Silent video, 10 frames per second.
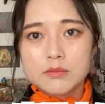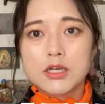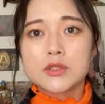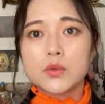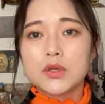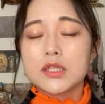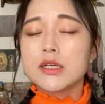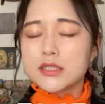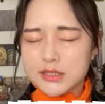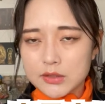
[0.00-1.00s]
まあ、そこでた
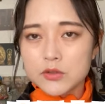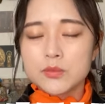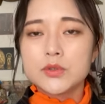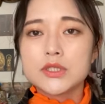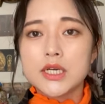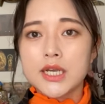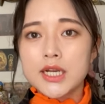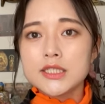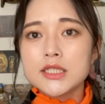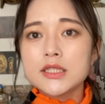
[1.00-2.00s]
くさんのお坊さんがい
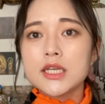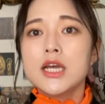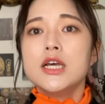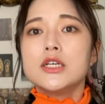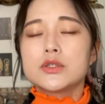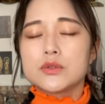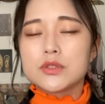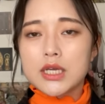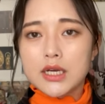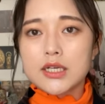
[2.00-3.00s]
らっしゃってその
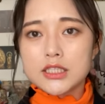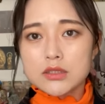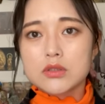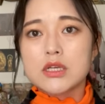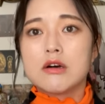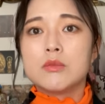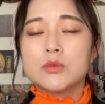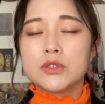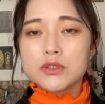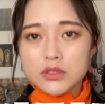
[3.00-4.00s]
檀家信徒さんは
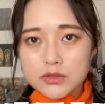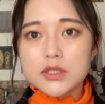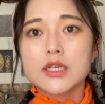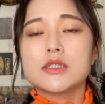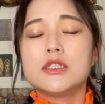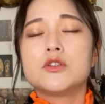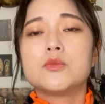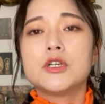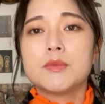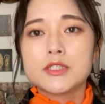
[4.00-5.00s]
ものすごい数に
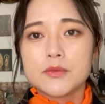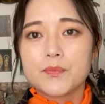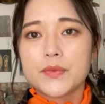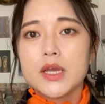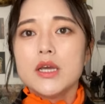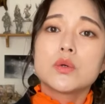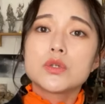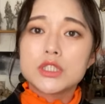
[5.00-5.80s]
上りますこの